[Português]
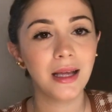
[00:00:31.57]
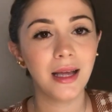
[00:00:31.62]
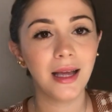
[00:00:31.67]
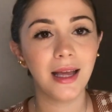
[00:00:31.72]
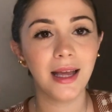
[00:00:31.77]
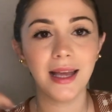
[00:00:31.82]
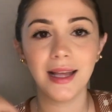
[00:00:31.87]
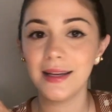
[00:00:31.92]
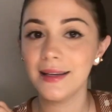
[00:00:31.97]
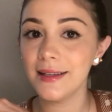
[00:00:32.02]

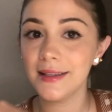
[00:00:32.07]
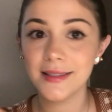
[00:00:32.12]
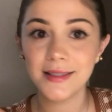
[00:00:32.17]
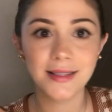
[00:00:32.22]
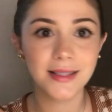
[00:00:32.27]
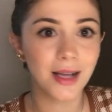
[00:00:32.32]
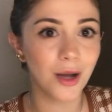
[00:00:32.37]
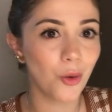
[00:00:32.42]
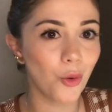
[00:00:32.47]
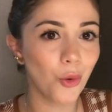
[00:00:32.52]
É,
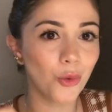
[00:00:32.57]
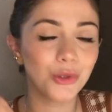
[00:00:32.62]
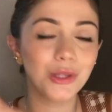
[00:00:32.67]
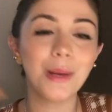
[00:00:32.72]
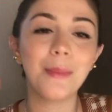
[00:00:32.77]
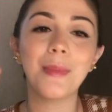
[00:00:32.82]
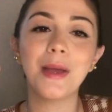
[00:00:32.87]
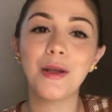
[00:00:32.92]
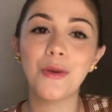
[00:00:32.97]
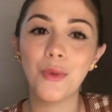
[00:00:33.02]
lisa ou
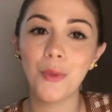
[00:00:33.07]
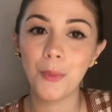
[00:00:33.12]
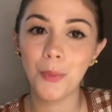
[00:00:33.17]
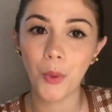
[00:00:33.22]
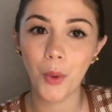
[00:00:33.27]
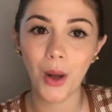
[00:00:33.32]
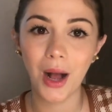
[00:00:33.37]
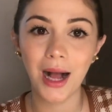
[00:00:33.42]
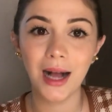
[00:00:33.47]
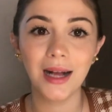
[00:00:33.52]
também com
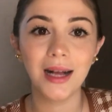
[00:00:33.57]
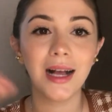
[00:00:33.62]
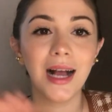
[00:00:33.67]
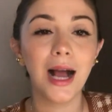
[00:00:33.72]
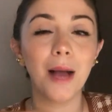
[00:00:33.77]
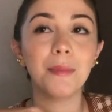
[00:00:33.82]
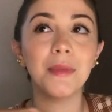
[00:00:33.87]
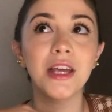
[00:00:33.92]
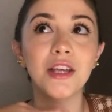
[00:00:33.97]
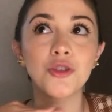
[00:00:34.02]
poá.
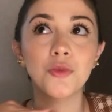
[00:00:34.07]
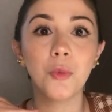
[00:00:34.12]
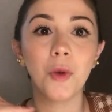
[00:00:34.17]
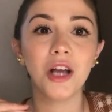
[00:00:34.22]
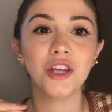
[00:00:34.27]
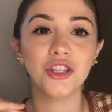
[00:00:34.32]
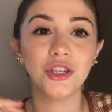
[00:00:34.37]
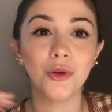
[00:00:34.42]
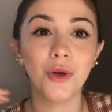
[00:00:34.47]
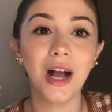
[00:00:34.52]
A minha de
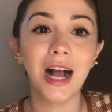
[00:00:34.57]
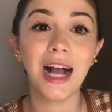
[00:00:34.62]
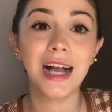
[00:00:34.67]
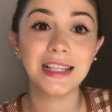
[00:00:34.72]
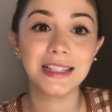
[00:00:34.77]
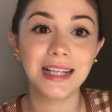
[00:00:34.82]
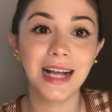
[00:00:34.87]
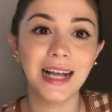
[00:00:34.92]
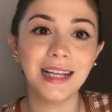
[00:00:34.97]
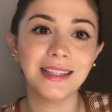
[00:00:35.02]
poá chegou a
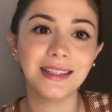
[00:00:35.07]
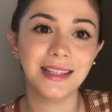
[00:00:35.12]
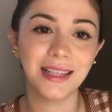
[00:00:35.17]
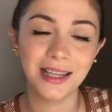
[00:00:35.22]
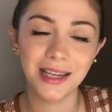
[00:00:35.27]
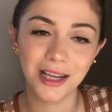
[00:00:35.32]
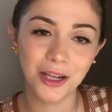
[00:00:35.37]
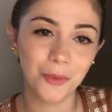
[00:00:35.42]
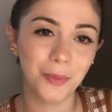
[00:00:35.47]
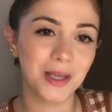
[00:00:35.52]
rasgar
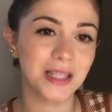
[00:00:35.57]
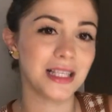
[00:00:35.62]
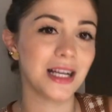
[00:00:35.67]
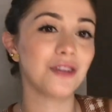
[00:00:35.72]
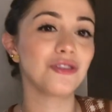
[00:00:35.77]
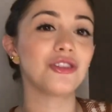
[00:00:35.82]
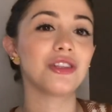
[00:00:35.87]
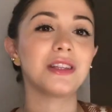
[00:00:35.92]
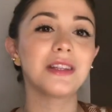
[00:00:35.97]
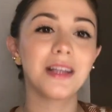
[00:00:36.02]
inteira ano
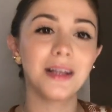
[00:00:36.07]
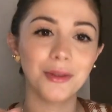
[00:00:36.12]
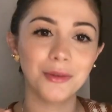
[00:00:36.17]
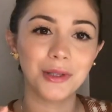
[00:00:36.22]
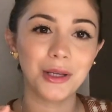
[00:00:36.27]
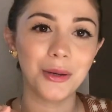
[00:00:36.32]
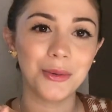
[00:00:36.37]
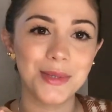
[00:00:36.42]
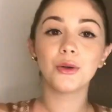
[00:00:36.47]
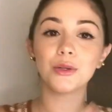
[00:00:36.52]
passado, de
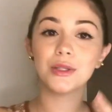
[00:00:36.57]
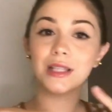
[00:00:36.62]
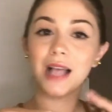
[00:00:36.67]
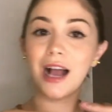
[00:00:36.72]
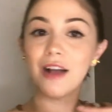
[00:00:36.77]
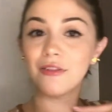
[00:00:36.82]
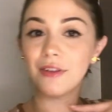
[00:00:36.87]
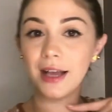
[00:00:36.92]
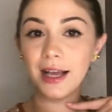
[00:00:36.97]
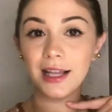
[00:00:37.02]
tanto que eu, eu
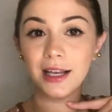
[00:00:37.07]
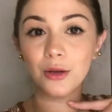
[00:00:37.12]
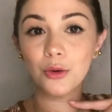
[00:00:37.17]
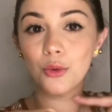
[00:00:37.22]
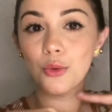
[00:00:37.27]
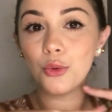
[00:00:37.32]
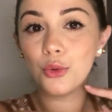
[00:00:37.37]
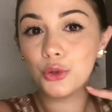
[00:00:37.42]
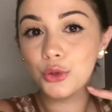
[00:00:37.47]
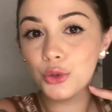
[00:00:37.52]
usava ela
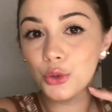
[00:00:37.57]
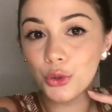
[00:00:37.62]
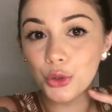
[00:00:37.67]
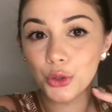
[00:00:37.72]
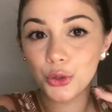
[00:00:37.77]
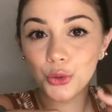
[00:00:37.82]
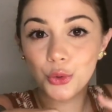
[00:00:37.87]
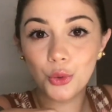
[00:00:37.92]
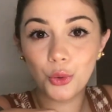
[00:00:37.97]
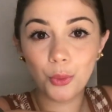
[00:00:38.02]
com
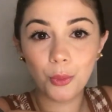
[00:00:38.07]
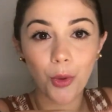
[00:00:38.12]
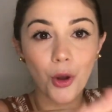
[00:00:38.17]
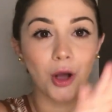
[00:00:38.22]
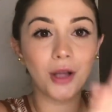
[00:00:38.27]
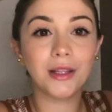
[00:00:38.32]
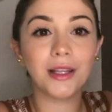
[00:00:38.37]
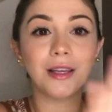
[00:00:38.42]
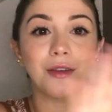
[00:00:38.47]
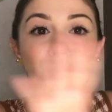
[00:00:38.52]
coturno, com
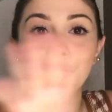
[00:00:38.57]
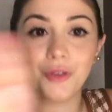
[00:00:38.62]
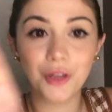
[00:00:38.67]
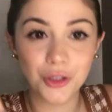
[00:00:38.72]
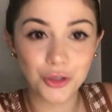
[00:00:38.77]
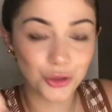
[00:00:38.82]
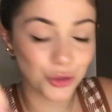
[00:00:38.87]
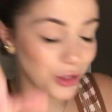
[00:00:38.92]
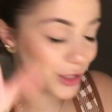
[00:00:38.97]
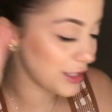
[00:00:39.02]
bota,
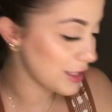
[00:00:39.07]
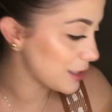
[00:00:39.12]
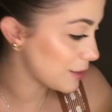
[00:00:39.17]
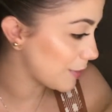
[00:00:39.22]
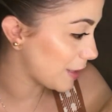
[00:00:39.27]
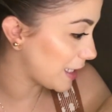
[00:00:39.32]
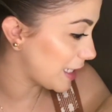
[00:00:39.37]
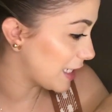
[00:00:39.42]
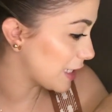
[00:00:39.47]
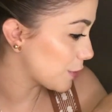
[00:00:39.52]
enfim, de todas as
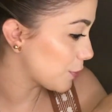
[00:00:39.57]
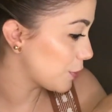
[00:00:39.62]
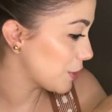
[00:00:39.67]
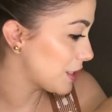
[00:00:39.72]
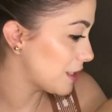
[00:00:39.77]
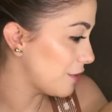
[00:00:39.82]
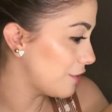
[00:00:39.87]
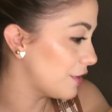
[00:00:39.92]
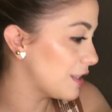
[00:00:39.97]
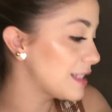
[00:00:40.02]
maneiras
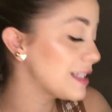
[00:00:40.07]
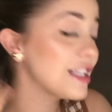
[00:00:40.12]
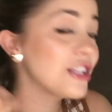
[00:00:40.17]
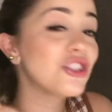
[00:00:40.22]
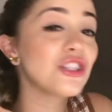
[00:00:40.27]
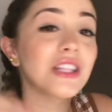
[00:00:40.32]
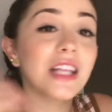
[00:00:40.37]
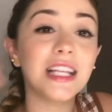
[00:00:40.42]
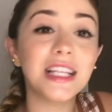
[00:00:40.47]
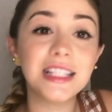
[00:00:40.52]
possíveis. E
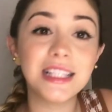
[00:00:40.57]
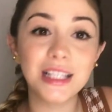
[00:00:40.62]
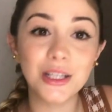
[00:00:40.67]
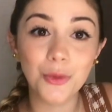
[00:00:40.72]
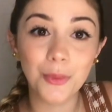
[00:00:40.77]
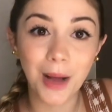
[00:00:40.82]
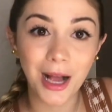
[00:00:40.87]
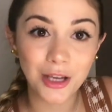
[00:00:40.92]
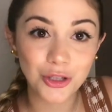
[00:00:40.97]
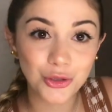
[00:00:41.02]
de
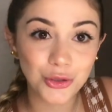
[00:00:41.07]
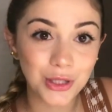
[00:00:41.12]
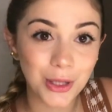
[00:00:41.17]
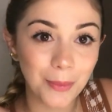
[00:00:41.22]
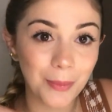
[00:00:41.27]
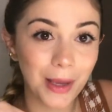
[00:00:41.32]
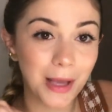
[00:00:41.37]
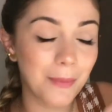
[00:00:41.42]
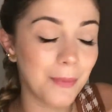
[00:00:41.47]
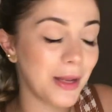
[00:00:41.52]
tênisinho baixo
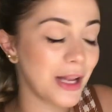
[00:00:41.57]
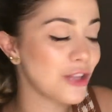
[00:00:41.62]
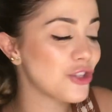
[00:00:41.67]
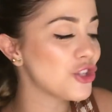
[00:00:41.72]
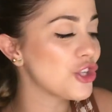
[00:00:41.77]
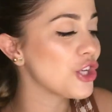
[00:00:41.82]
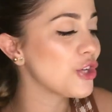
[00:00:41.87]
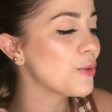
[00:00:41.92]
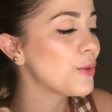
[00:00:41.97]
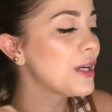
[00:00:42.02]
também,
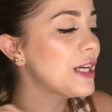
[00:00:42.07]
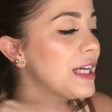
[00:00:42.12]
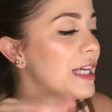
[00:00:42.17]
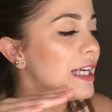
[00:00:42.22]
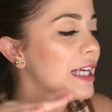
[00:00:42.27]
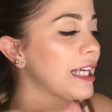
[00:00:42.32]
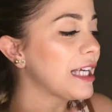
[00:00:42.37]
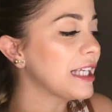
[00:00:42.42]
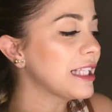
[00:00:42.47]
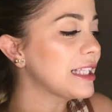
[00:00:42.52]
pretinho.
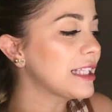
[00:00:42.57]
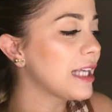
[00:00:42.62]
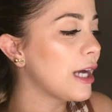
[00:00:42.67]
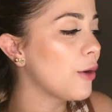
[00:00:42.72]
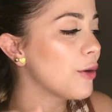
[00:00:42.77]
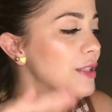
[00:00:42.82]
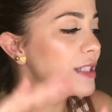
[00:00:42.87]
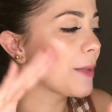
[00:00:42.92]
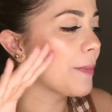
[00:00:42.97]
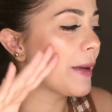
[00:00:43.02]

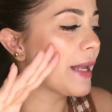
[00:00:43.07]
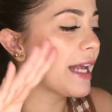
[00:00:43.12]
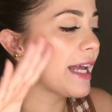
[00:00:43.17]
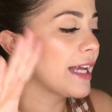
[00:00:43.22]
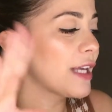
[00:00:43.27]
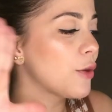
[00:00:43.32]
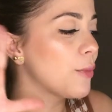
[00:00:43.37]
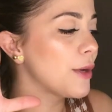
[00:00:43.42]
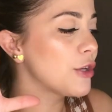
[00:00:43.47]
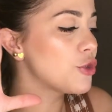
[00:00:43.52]
Então eu
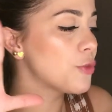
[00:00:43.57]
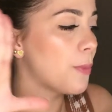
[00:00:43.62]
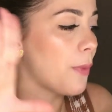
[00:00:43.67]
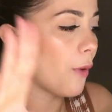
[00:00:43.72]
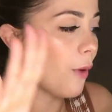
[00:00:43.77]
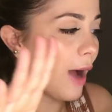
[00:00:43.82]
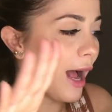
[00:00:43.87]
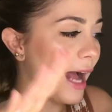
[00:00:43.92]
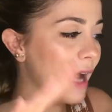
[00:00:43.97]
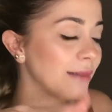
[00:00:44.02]
separei aqui uma de
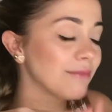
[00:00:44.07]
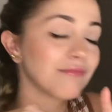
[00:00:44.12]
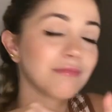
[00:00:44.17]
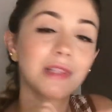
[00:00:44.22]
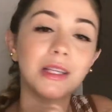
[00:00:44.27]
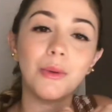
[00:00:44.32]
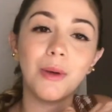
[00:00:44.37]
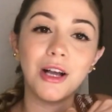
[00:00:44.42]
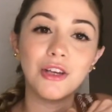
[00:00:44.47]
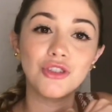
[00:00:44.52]
poá,
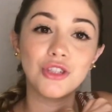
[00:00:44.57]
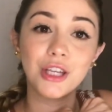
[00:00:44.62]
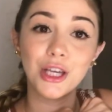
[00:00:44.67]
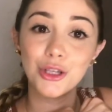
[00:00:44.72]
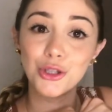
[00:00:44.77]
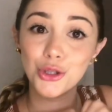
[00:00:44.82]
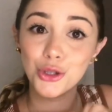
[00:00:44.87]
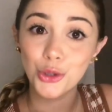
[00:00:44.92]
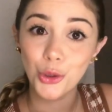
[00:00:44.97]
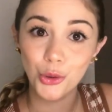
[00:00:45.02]
que eu acho que
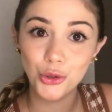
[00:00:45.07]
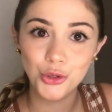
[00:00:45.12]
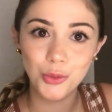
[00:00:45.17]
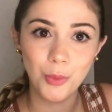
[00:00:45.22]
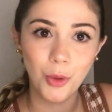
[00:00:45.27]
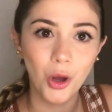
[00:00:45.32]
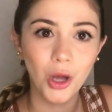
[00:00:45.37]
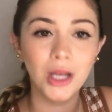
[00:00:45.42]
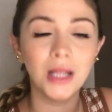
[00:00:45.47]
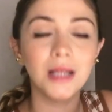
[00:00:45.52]
é show de
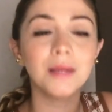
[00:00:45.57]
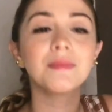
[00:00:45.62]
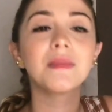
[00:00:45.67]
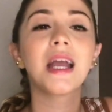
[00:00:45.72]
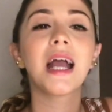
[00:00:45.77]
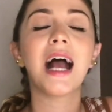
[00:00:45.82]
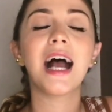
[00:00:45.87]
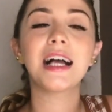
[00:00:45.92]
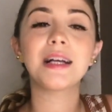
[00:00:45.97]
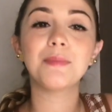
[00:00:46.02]
bola.
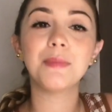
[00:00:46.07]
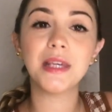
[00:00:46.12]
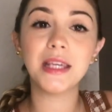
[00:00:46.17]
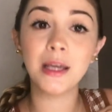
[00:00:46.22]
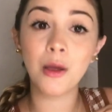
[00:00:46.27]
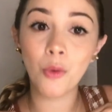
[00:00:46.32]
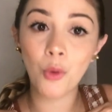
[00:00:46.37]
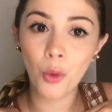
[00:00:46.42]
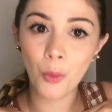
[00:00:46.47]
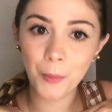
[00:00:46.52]
A
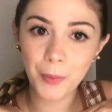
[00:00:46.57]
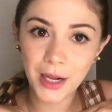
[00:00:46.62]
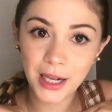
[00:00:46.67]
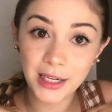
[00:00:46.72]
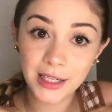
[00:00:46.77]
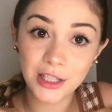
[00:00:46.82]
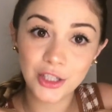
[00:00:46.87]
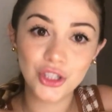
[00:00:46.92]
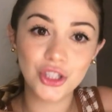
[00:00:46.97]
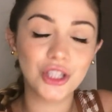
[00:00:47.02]
minha eu comprei
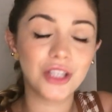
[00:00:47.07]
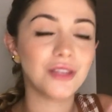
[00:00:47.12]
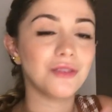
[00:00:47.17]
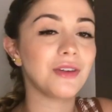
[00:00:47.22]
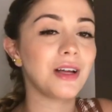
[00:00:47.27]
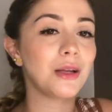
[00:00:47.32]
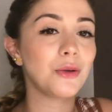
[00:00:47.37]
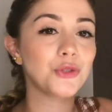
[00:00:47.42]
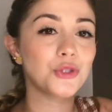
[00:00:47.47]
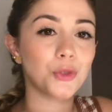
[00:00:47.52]
na Shein,
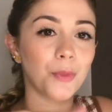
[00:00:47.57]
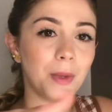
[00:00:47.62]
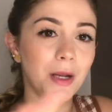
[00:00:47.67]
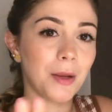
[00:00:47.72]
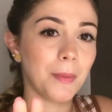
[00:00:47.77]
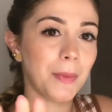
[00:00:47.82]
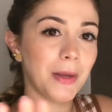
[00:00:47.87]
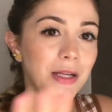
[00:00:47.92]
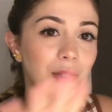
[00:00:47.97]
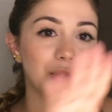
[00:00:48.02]
valeu super
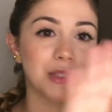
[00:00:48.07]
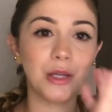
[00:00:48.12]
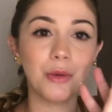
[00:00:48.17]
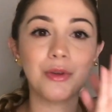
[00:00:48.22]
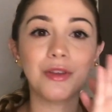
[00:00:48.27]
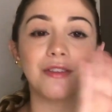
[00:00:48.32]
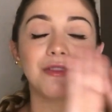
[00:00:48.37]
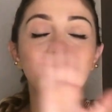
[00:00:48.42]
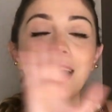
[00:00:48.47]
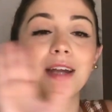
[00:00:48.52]
a pena, usei o
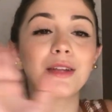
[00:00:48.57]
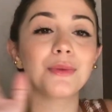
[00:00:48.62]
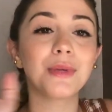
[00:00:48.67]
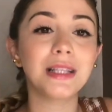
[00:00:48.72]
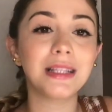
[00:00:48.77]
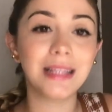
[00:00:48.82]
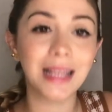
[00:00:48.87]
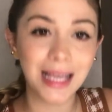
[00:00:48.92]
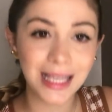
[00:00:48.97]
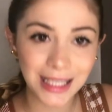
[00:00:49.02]
um inverno
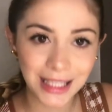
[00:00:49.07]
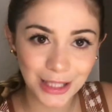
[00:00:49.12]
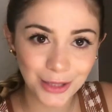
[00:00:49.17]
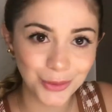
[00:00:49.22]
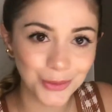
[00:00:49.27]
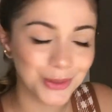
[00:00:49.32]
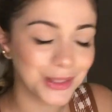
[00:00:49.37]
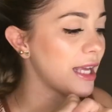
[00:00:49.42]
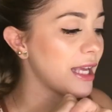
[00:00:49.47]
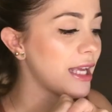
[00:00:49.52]

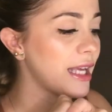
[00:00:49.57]
inteirinho.